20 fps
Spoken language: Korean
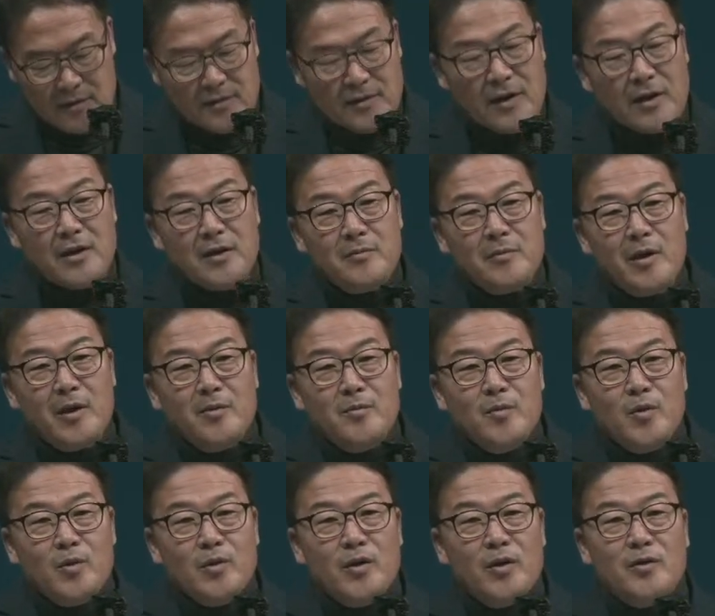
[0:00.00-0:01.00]
사람의
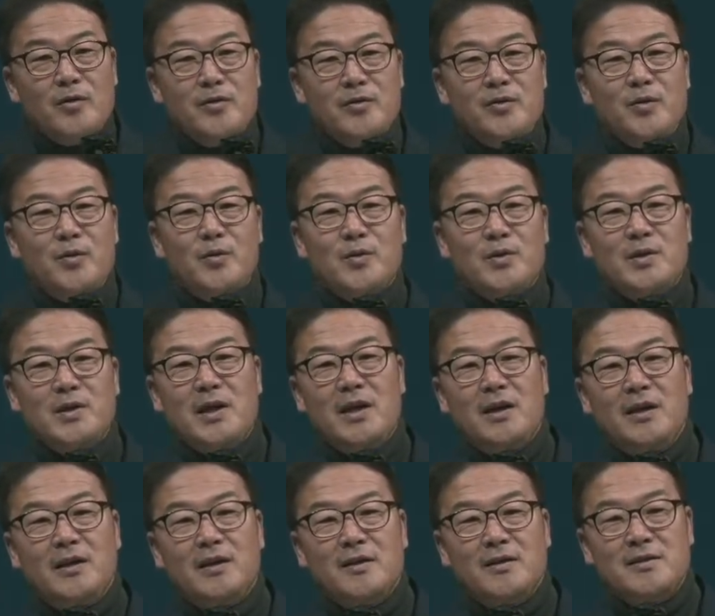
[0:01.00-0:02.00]
행복이 어디서
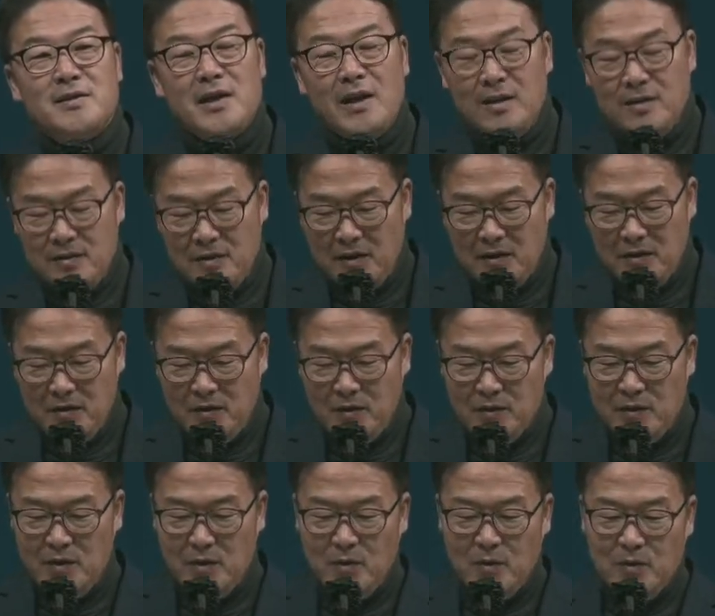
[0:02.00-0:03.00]
오느냐, 잘 사는
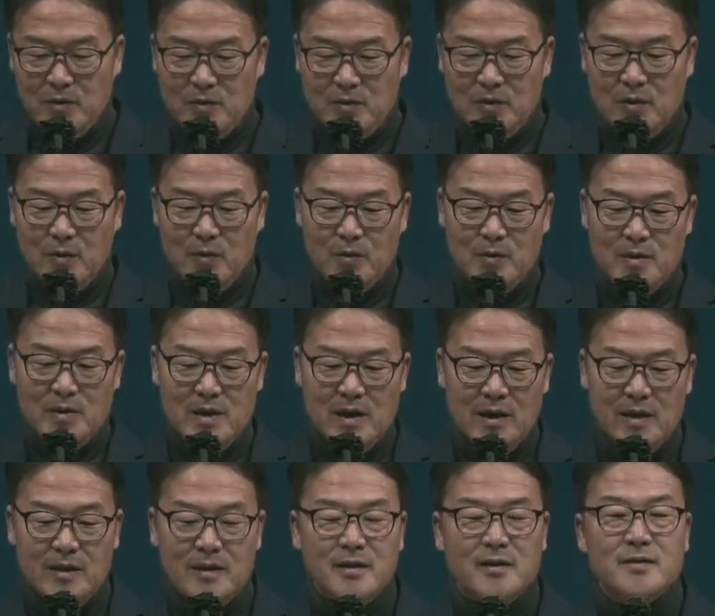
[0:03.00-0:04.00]
것에서
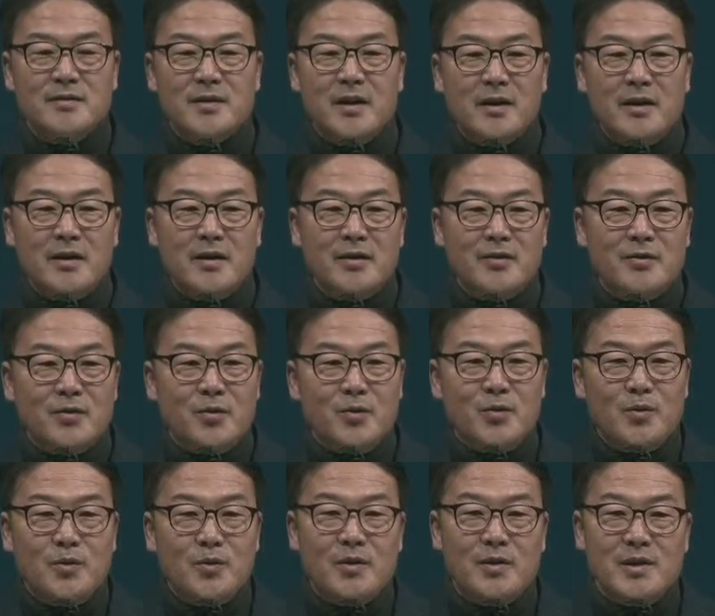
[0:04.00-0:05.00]
오느냐, 사랑에서
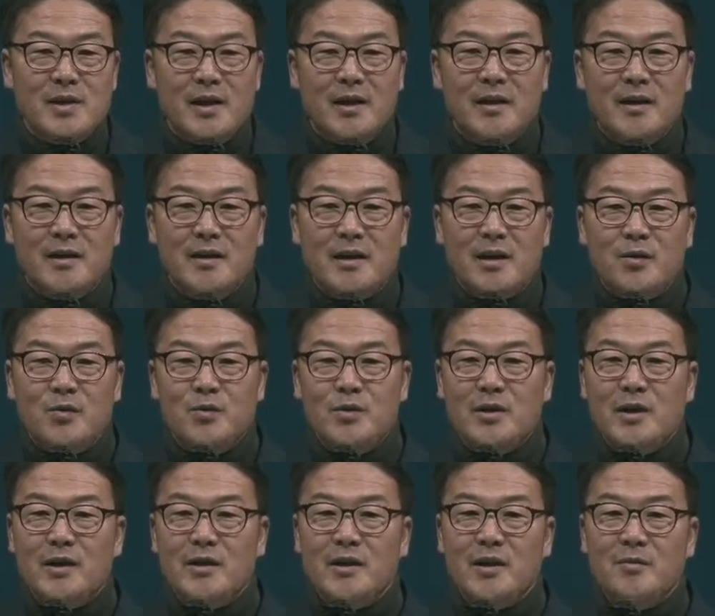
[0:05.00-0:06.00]
오는 거냐라고
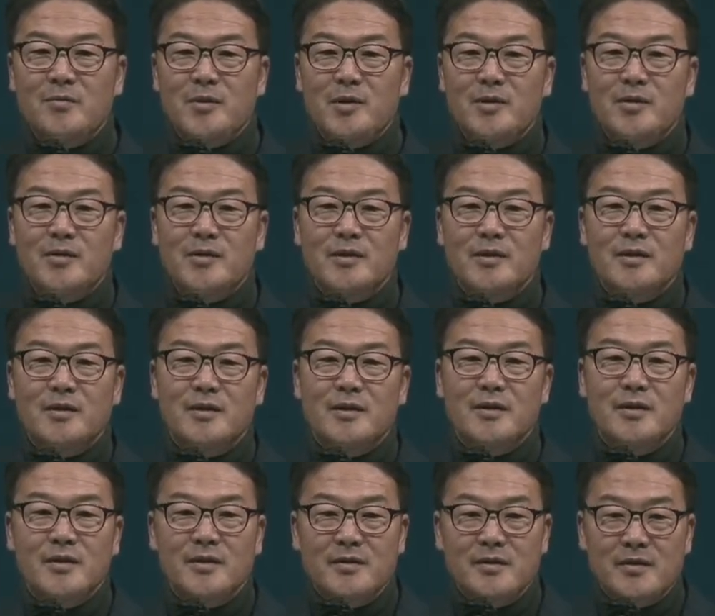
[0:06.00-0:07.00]
이야기하면
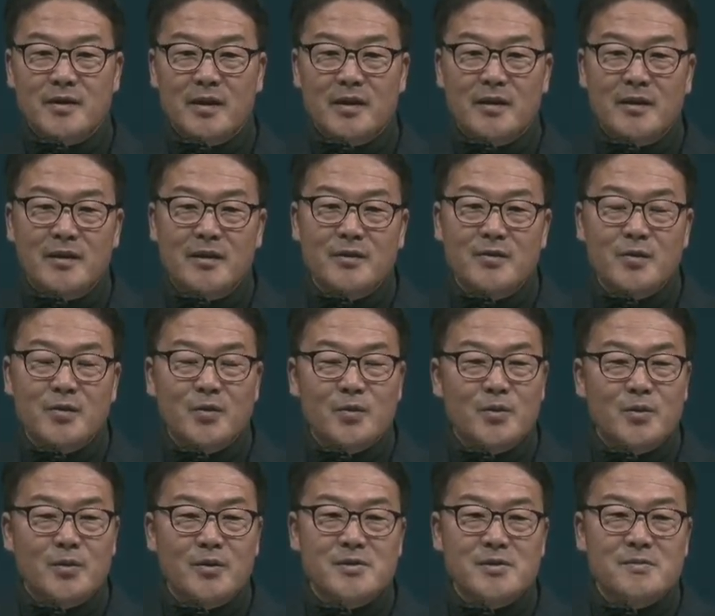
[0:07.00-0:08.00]
사랑에서
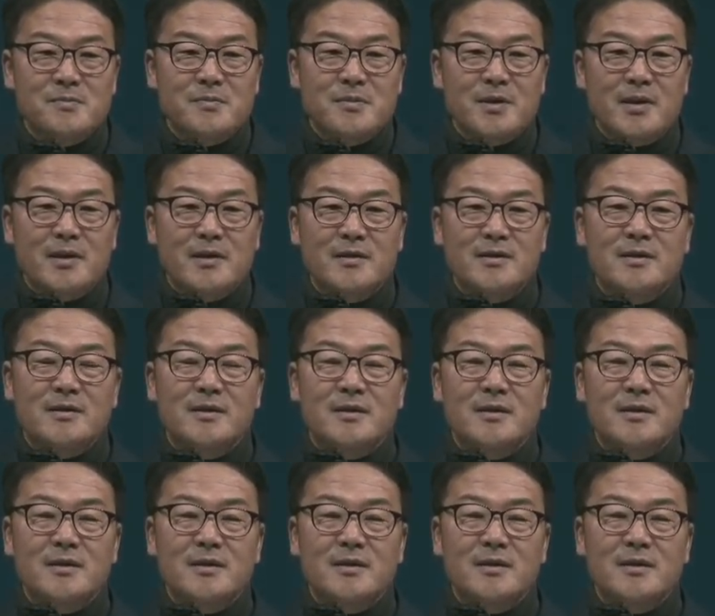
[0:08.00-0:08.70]
오는 것입니다.